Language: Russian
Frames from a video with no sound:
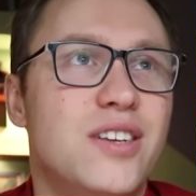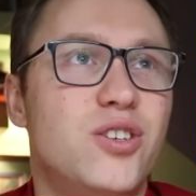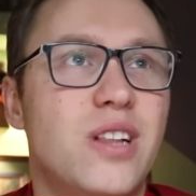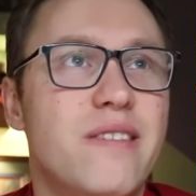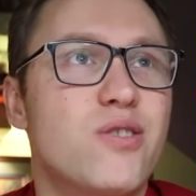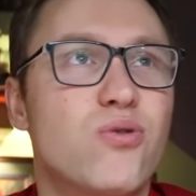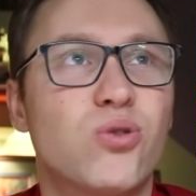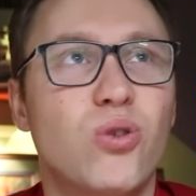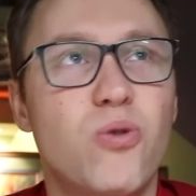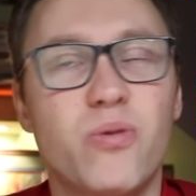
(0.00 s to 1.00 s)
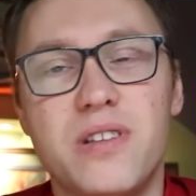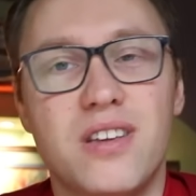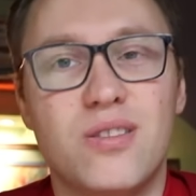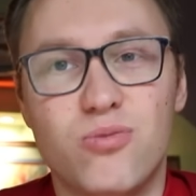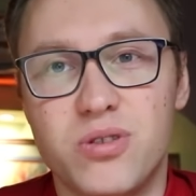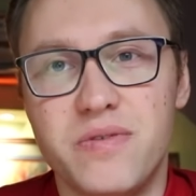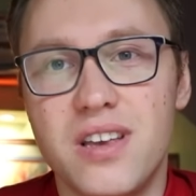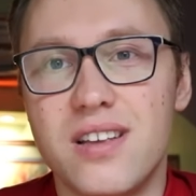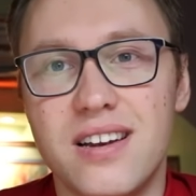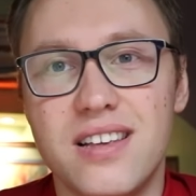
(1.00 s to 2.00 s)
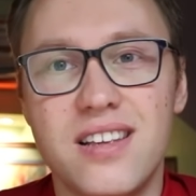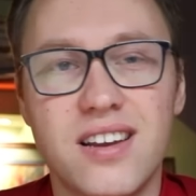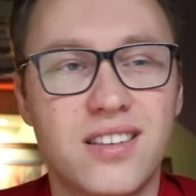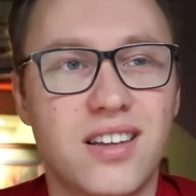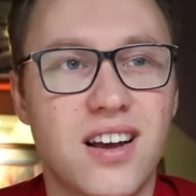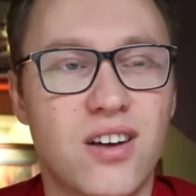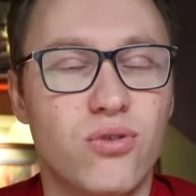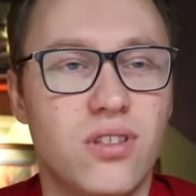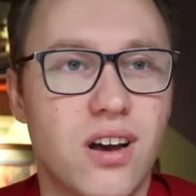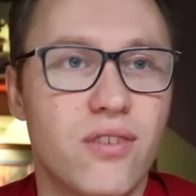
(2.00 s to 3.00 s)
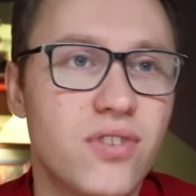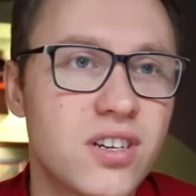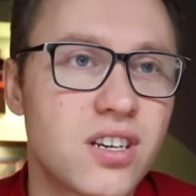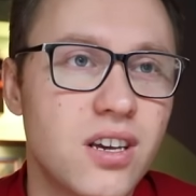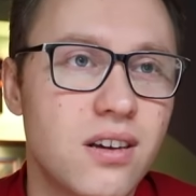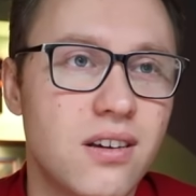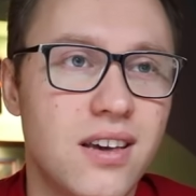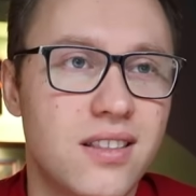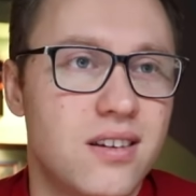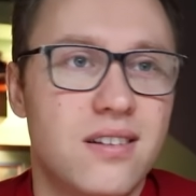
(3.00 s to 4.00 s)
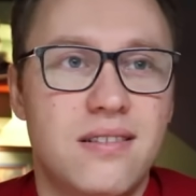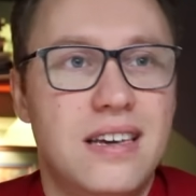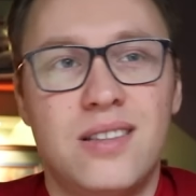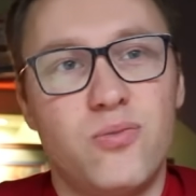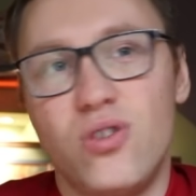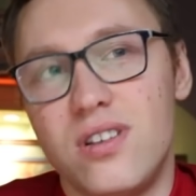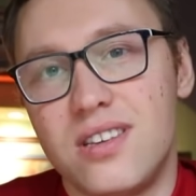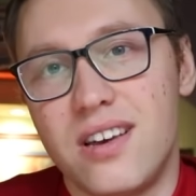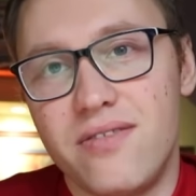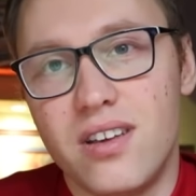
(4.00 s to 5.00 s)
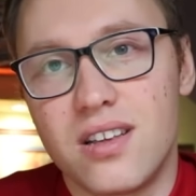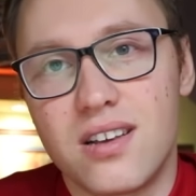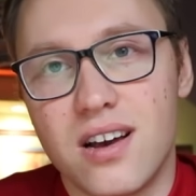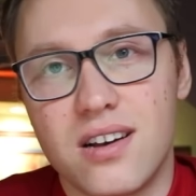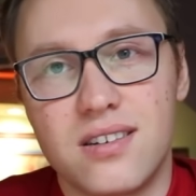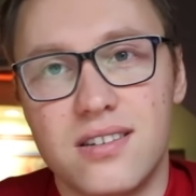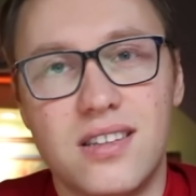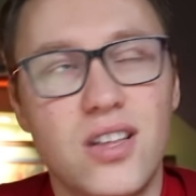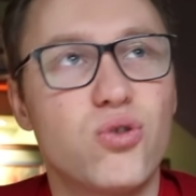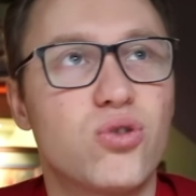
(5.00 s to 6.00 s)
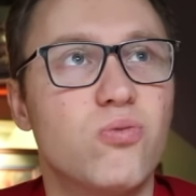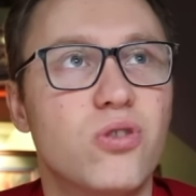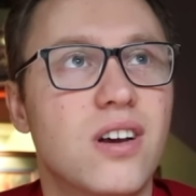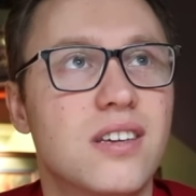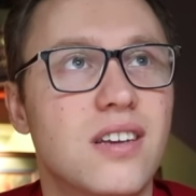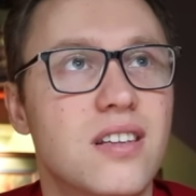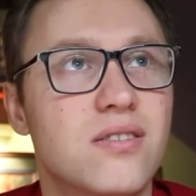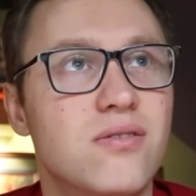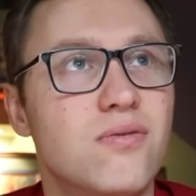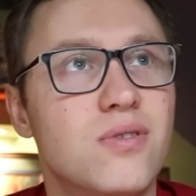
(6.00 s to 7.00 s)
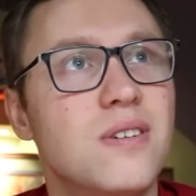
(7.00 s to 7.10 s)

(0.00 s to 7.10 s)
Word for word: человеку, кто мог быть этому свидетель, директор какой-то кафешки, это, этому нельзя верить как э, надежному доказательству.